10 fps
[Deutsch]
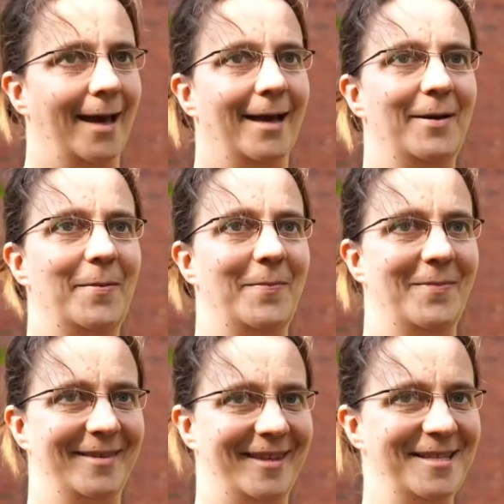Ähm,
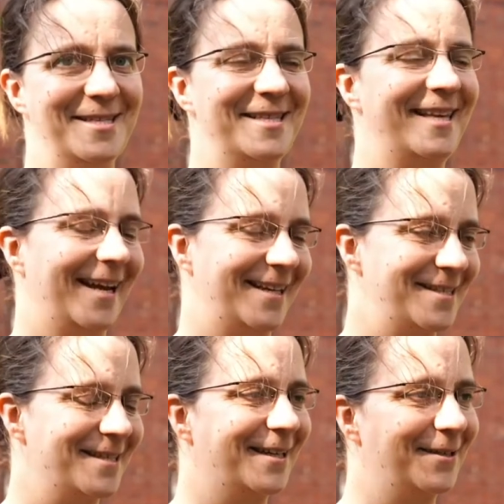das ist ein, ja, das
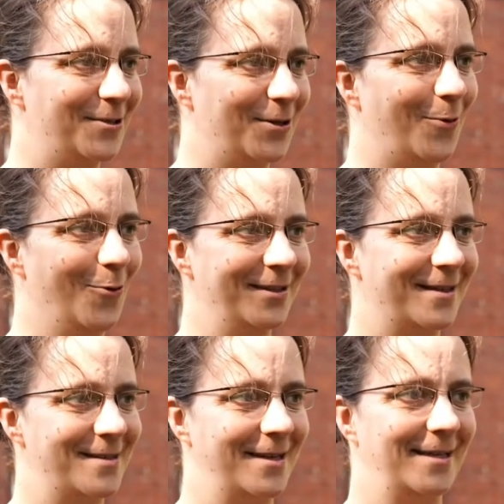ist ein kritischer Punkt.
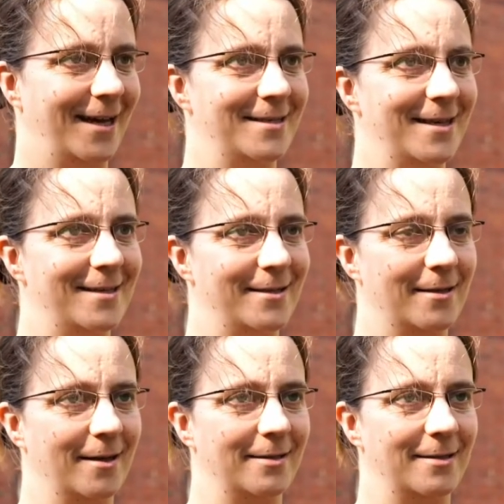Das ja. ja tatsächlich,
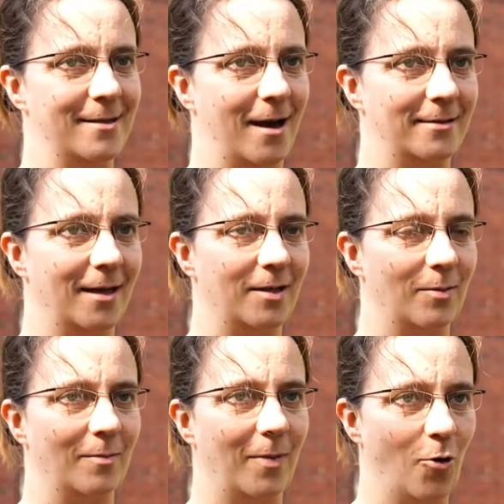äh, diese Art
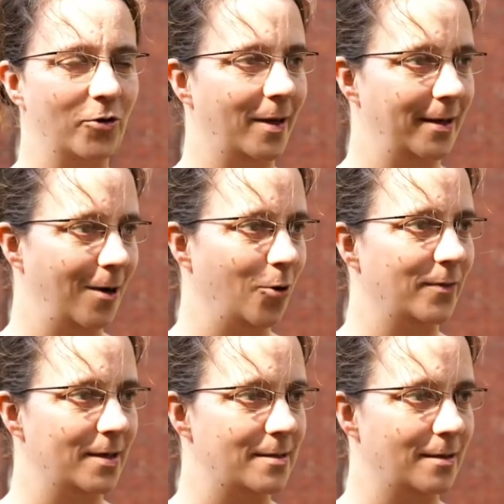Daten braucht man ja, um
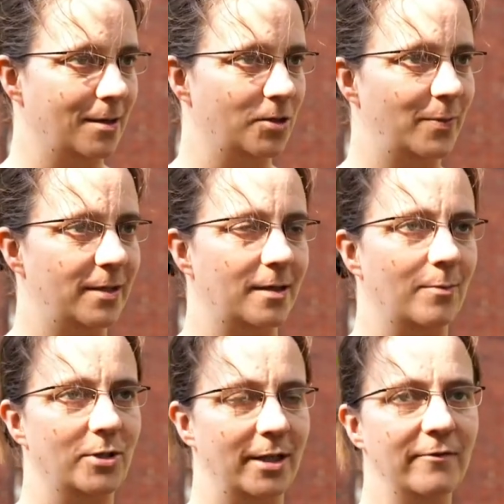das äh, später in einem
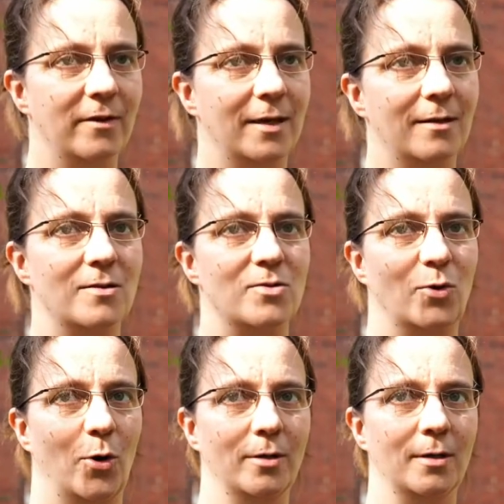Modell verwenden zu
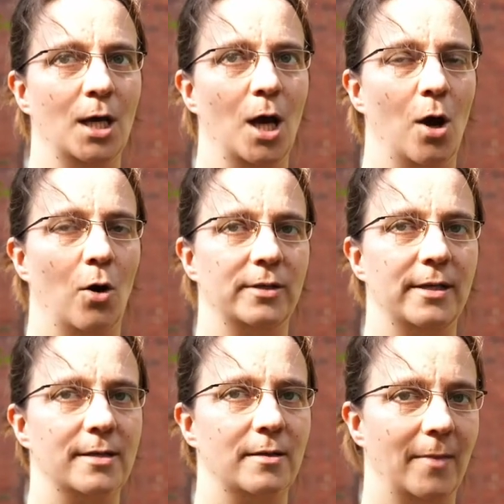können. Mhm. Und
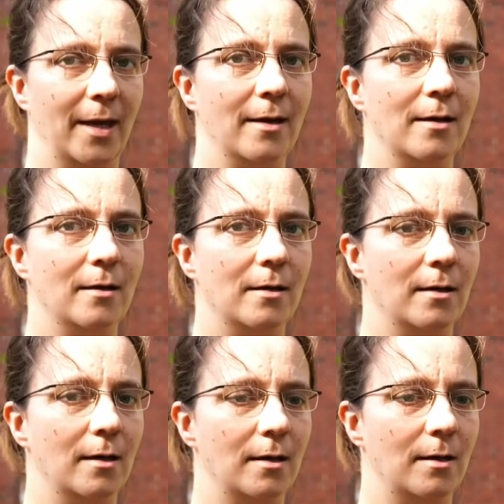hier sind
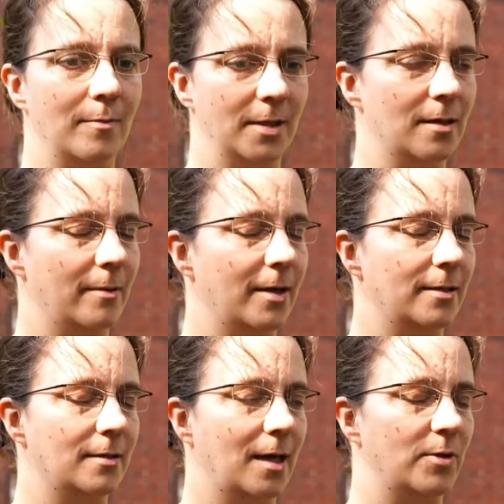mehrere
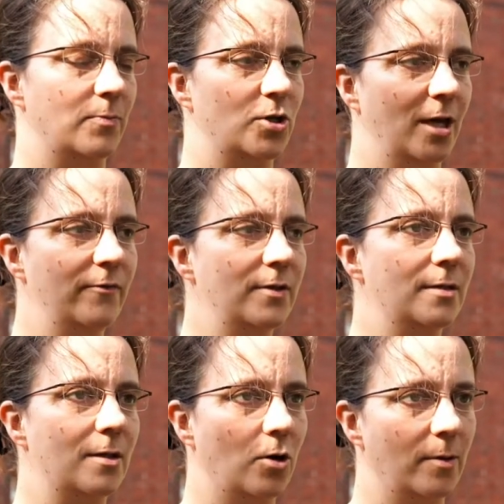Mitarbeiter damit
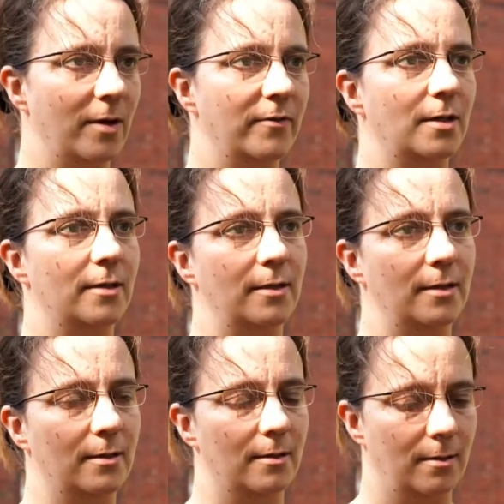beschäftigt, auch immer wieder
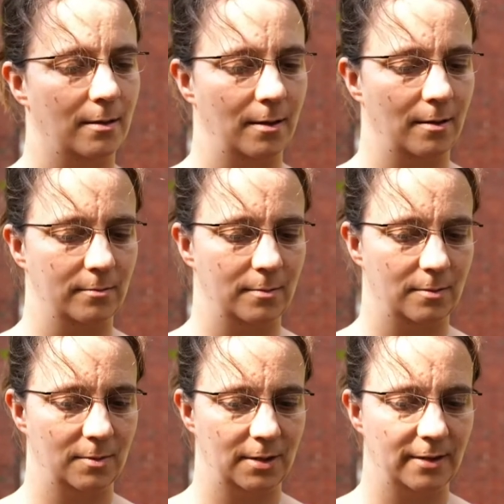die ähm,
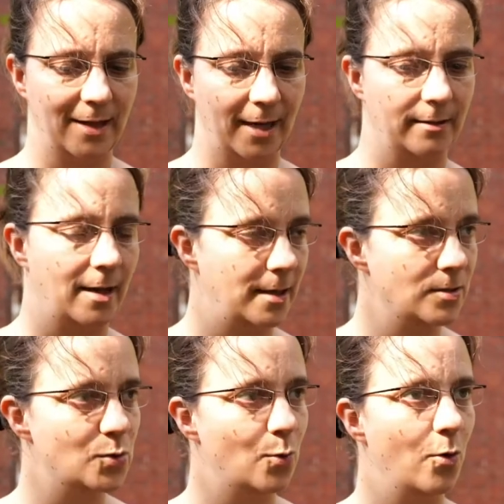Daten
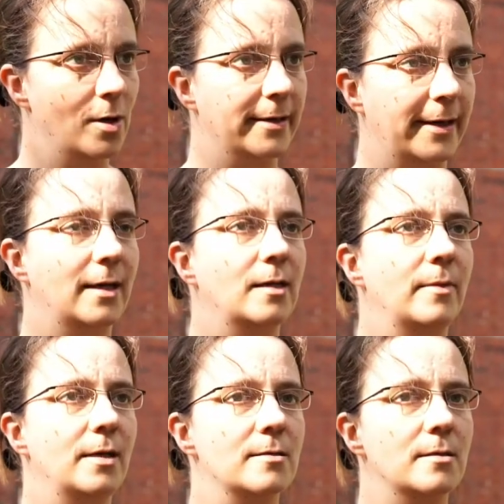einzuholen,
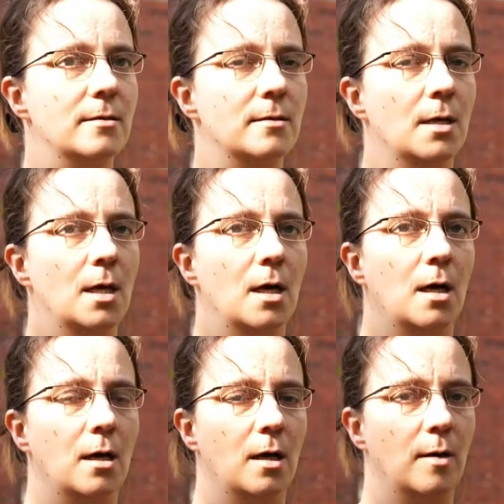regelmäßig
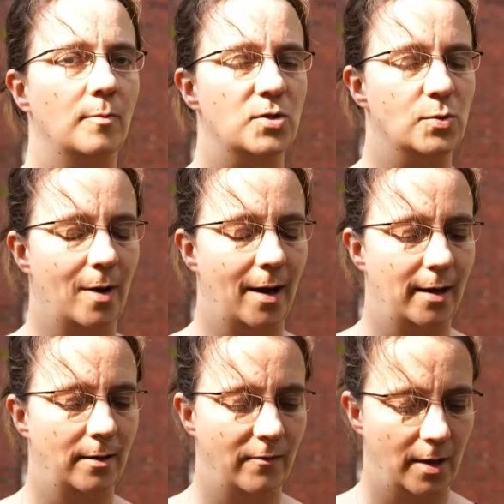ähm, zum
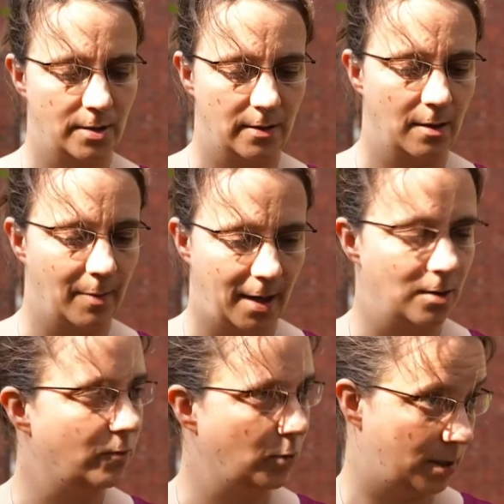einen, welche
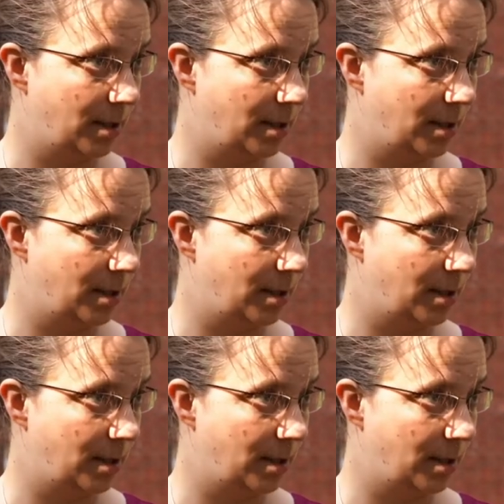Behandlung wurde